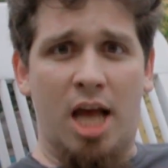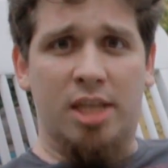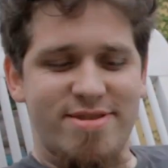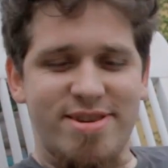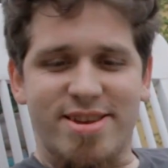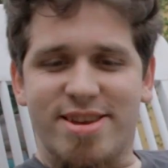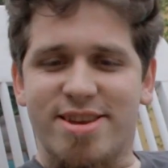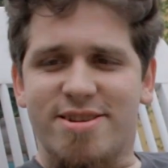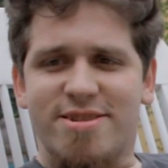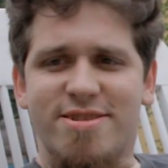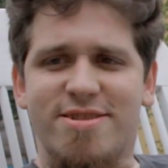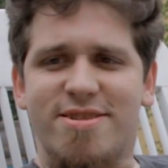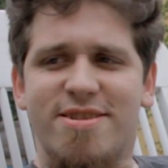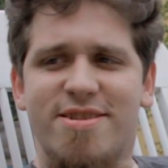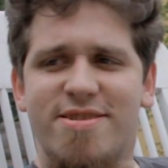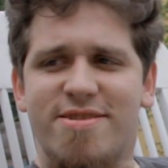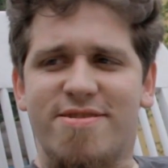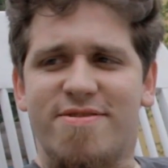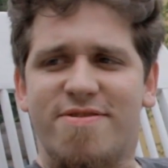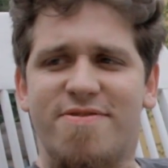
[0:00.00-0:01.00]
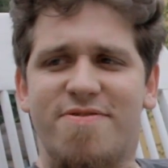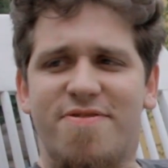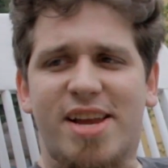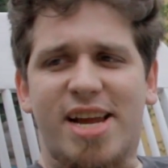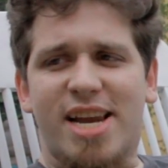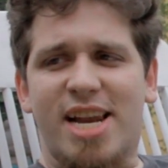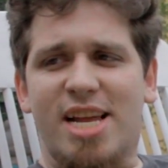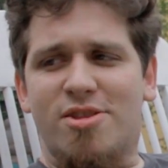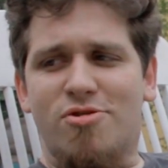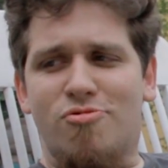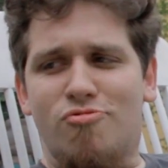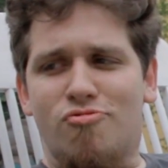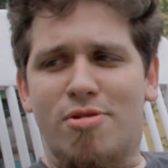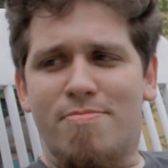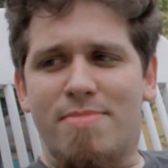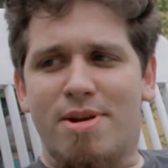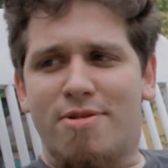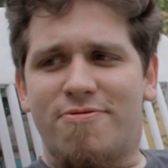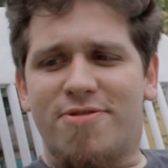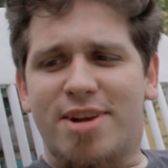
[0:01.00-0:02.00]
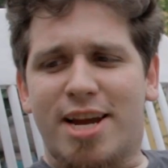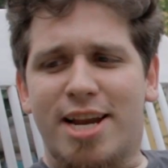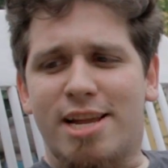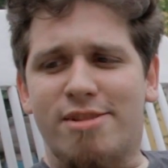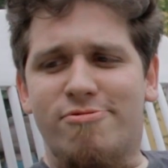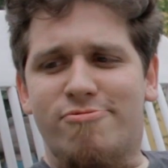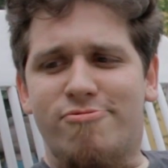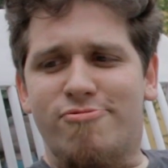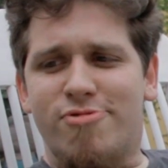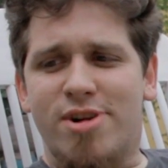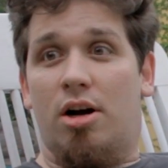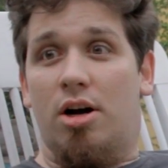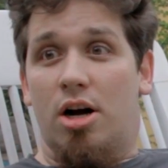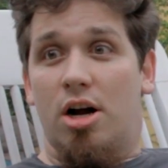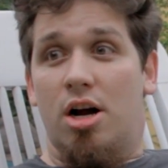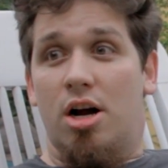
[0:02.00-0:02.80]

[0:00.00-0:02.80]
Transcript: essa? Fica na tua, meu, fica na tua.